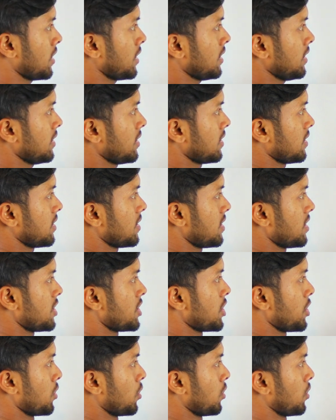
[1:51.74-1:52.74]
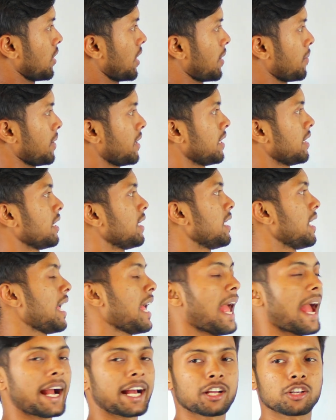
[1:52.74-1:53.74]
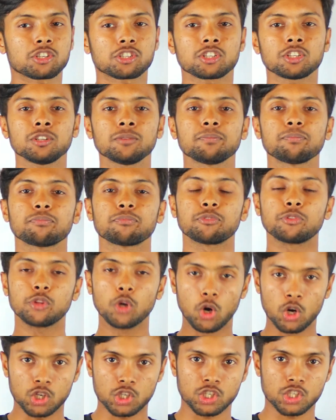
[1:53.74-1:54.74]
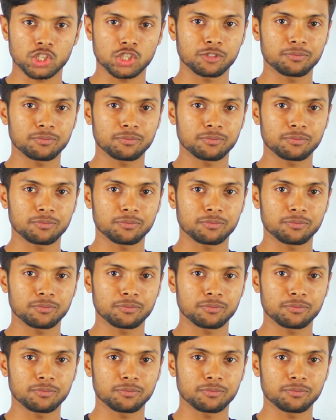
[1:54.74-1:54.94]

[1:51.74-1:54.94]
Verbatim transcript: অন জিরো আই মিন এগারোশো দশ